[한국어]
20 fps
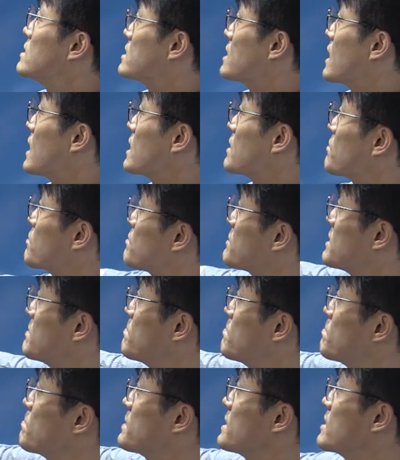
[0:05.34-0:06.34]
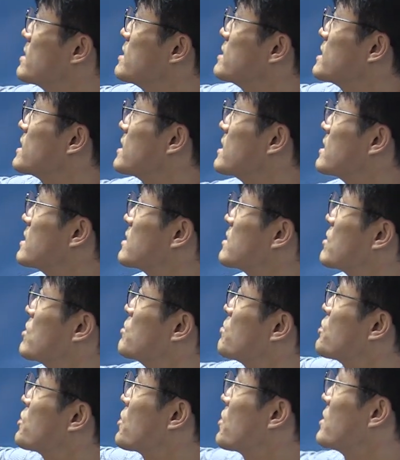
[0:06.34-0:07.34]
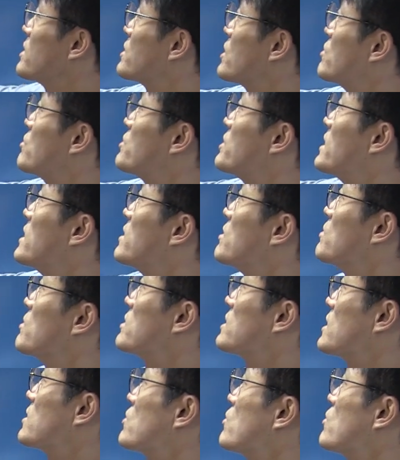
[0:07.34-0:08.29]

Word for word: 자 집필을 제한하는 건 표현의 자유 제한이고요. 자